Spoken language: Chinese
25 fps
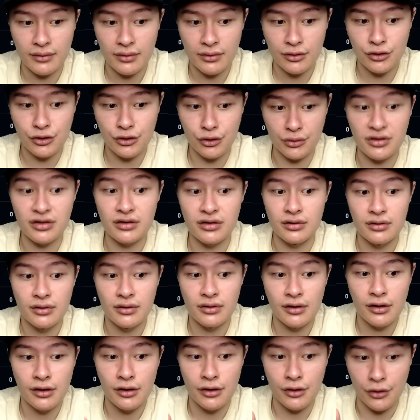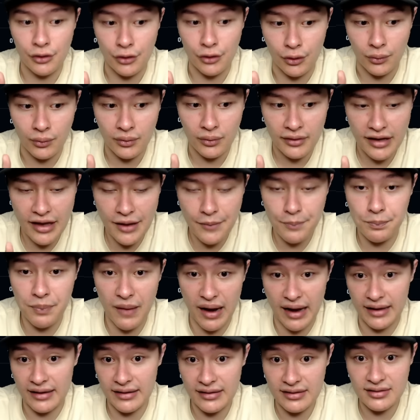就是有一
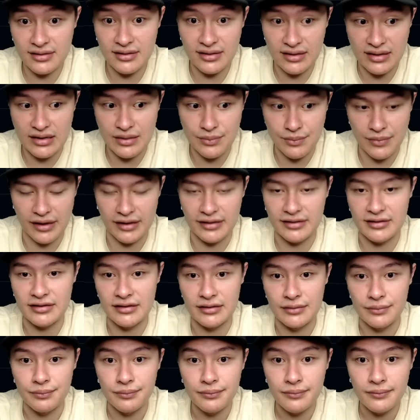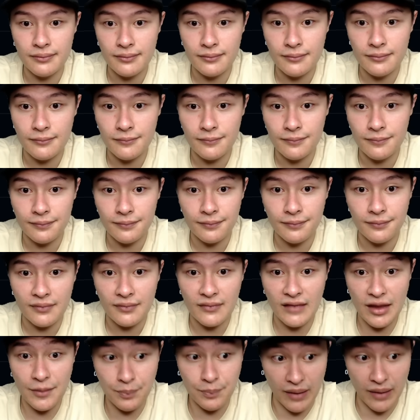百一十亿美金，
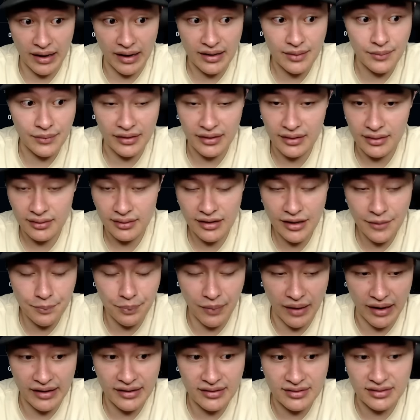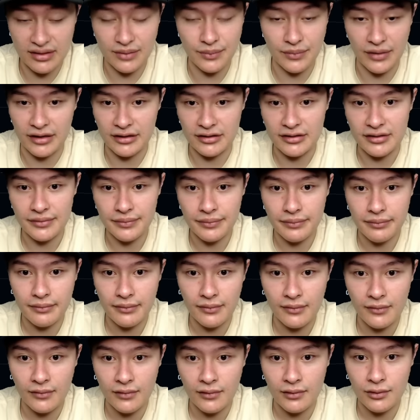一百亿美一百一十亿美金。
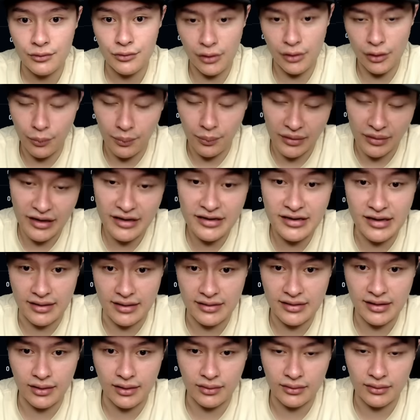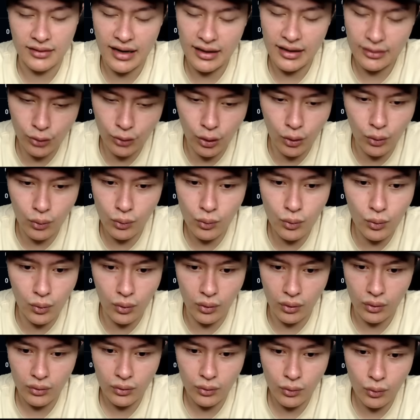所以我们可以想象哦，它通
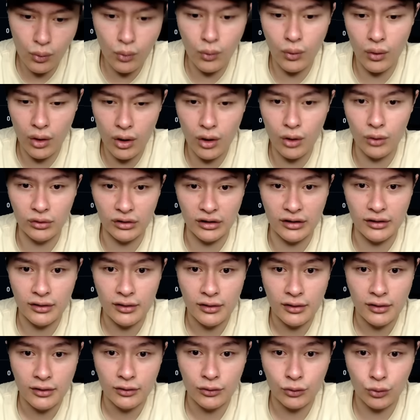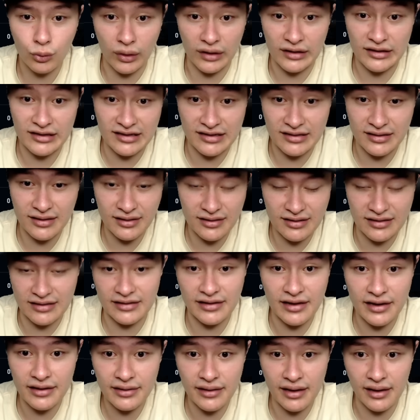过过后的短期的几
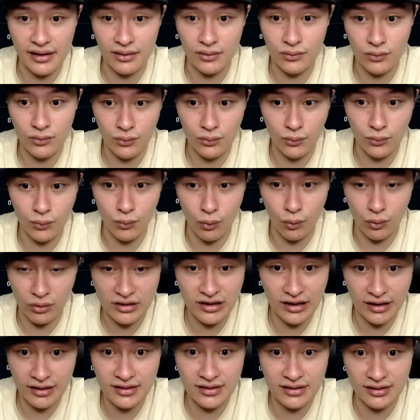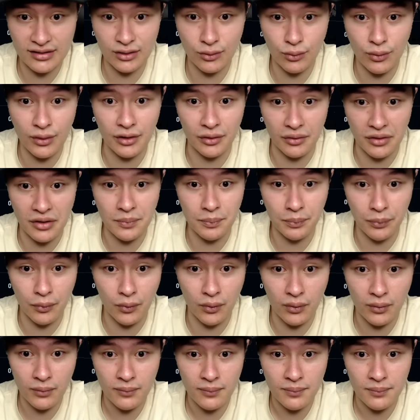天内，我相信是会有一
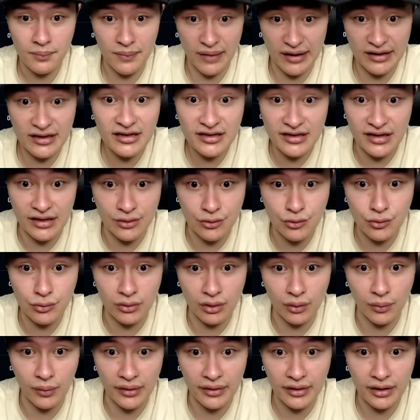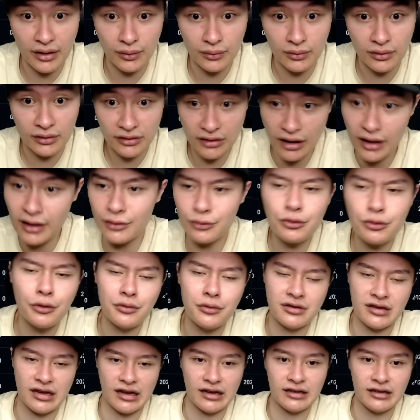波蛮显著的回调的。当然，对
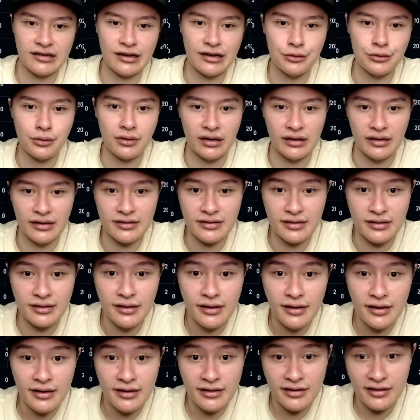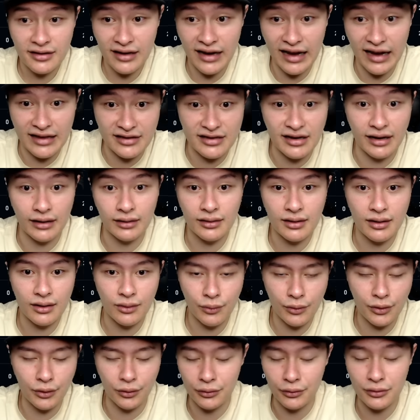于长期来说肯定是看涨的，
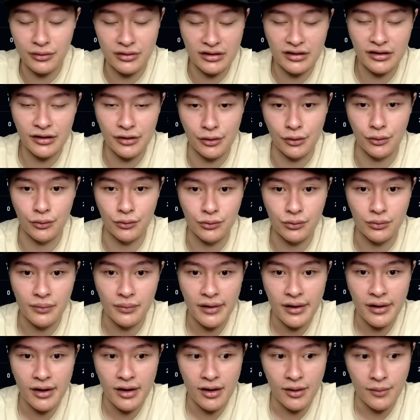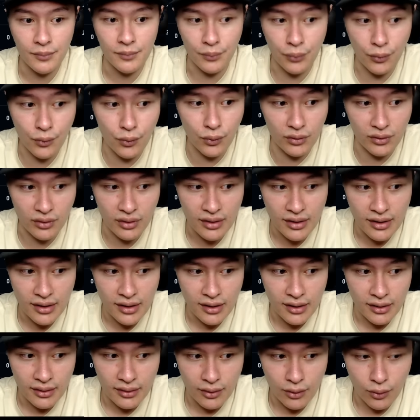会有很多资金流入。不过，
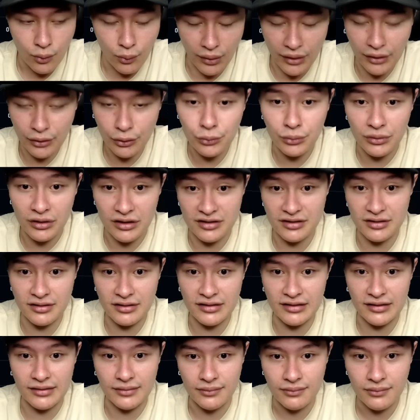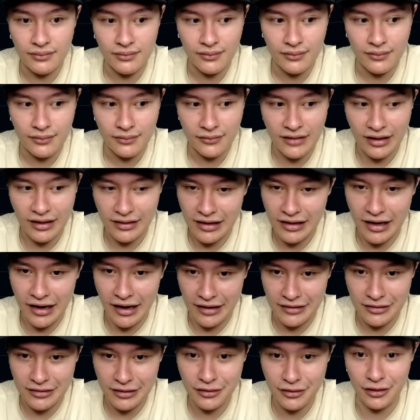灰度的资金大家
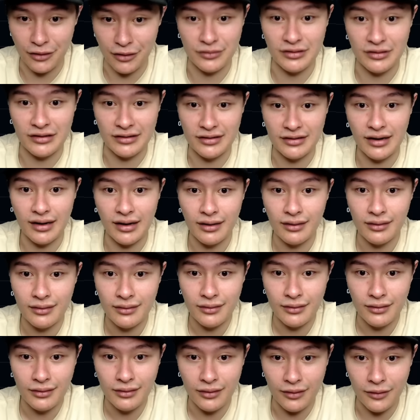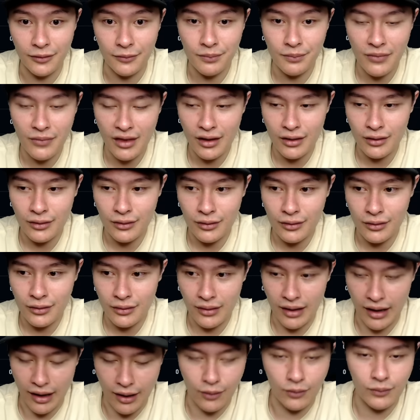还是要小心一下。
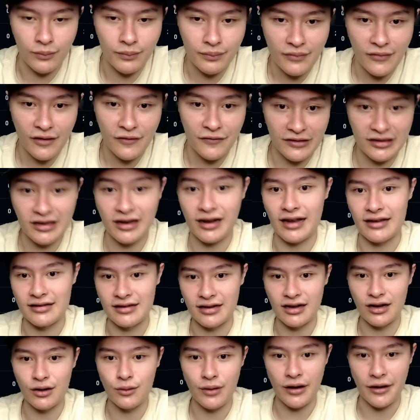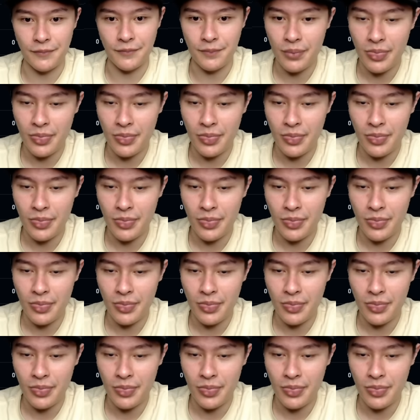好，非常感谢各位，